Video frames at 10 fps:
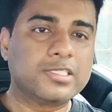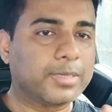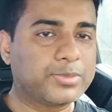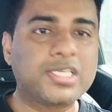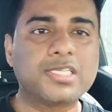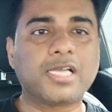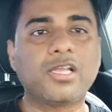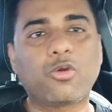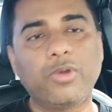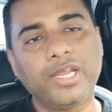सबसे
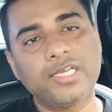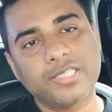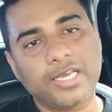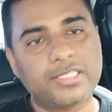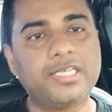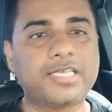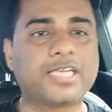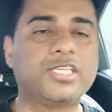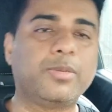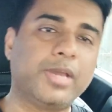ज्यादा क्वेरीज इसी
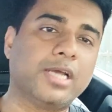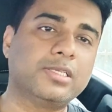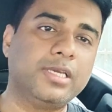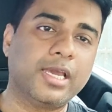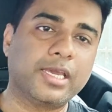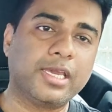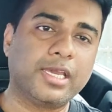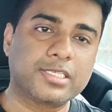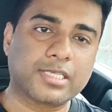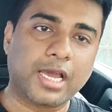सेक्शन में आती है कि
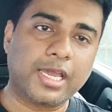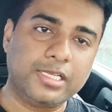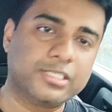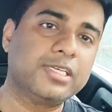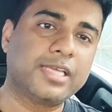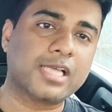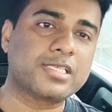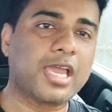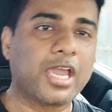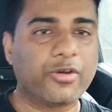इसका इंजन
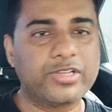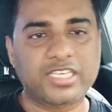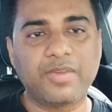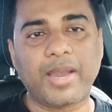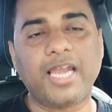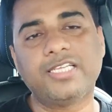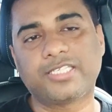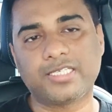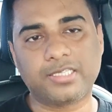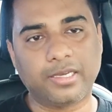कैसा है और इसकी
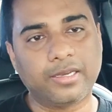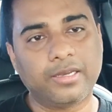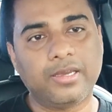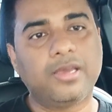माइलेज कैसी है